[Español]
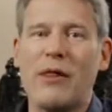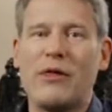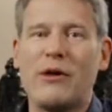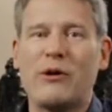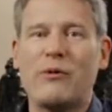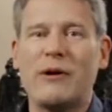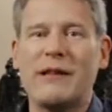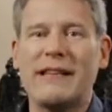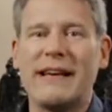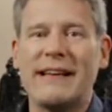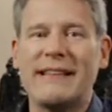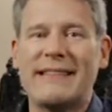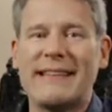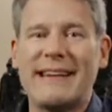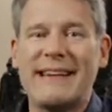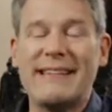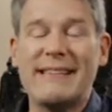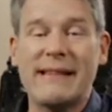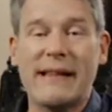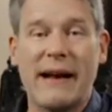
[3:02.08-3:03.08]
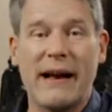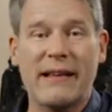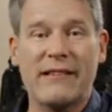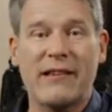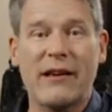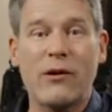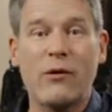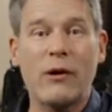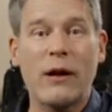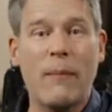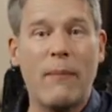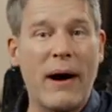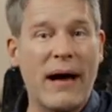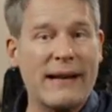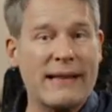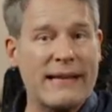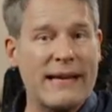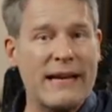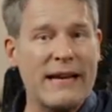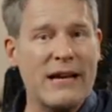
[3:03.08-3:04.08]
al 53 de la segunda
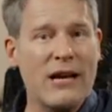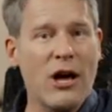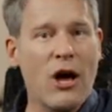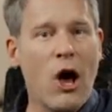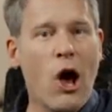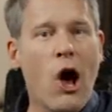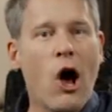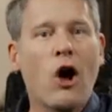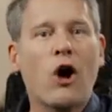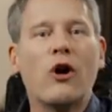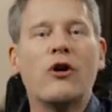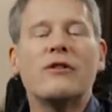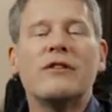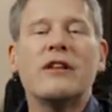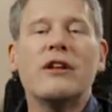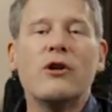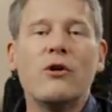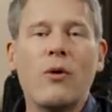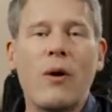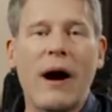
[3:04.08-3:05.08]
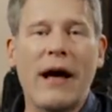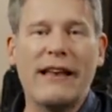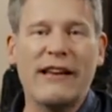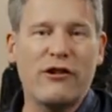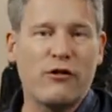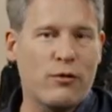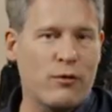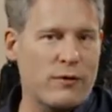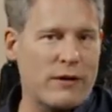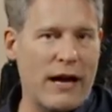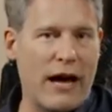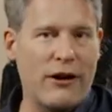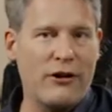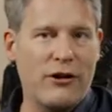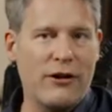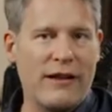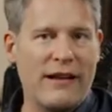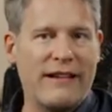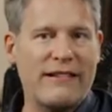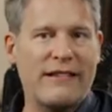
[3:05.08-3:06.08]
parte. Continúa
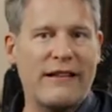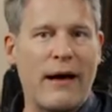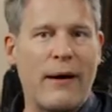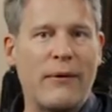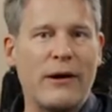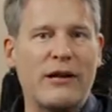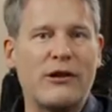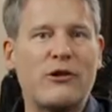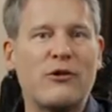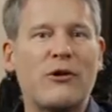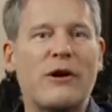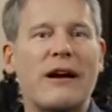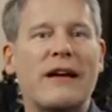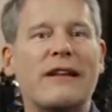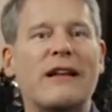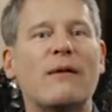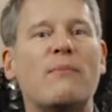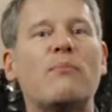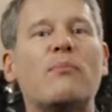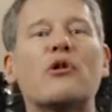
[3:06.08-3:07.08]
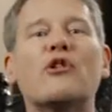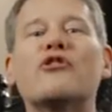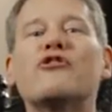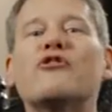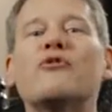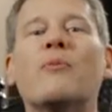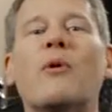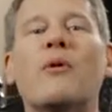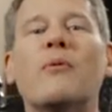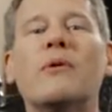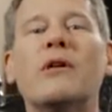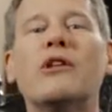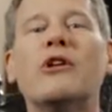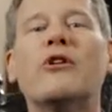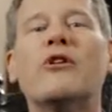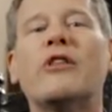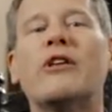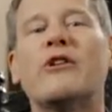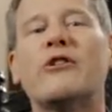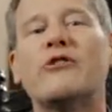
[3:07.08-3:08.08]
disfrutando de esta aventura en el próximo
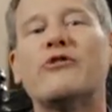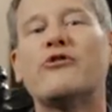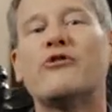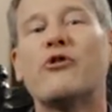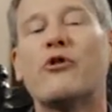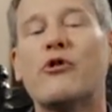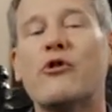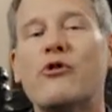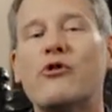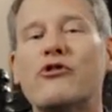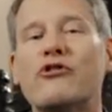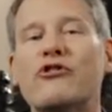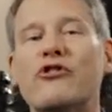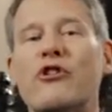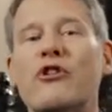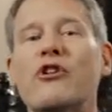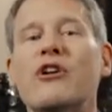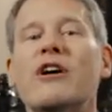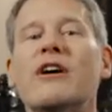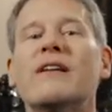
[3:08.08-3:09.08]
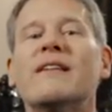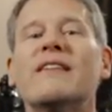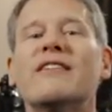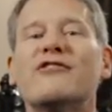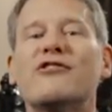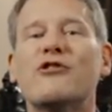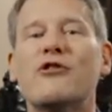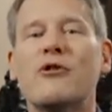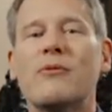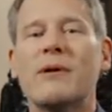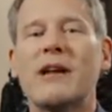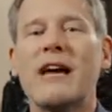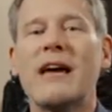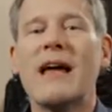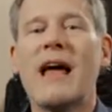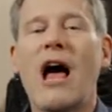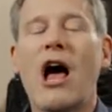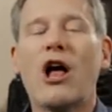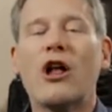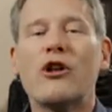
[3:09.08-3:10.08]
vídeo de nuestro curso
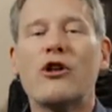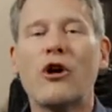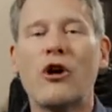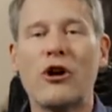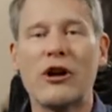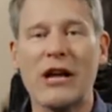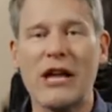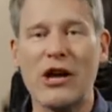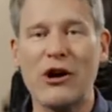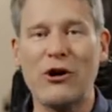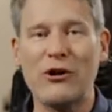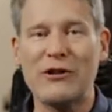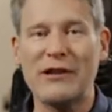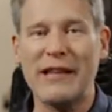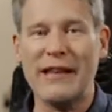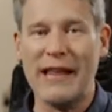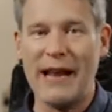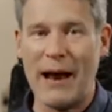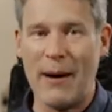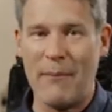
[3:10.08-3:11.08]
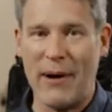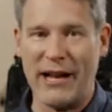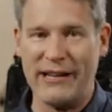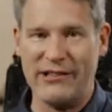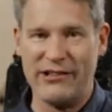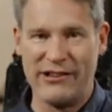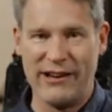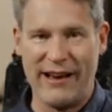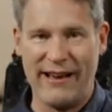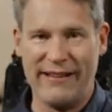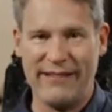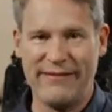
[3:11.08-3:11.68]
Descubre Don Quijote de la Mancha.